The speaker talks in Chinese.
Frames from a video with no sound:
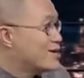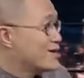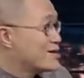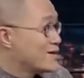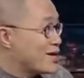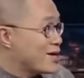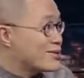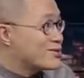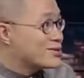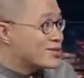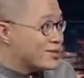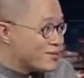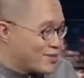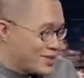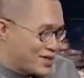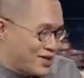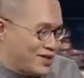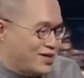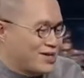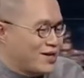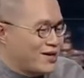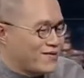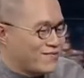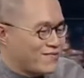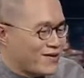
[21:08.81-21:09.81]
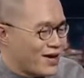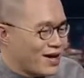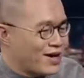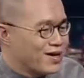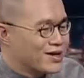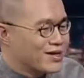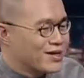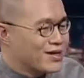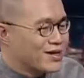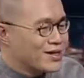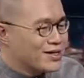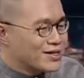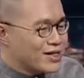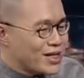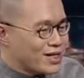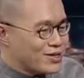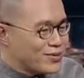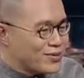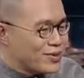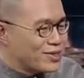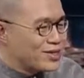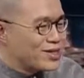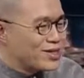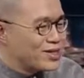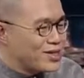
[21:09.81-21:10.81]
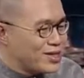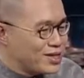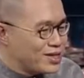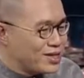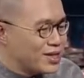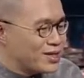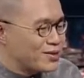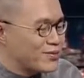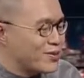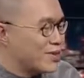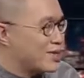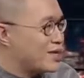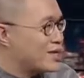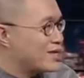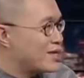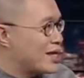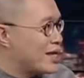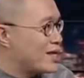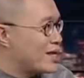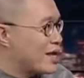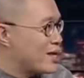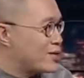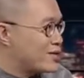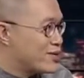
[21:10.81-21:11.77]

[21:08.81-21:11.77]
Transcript: 他有这么一个想法。但是问题是，今天的问题在哪？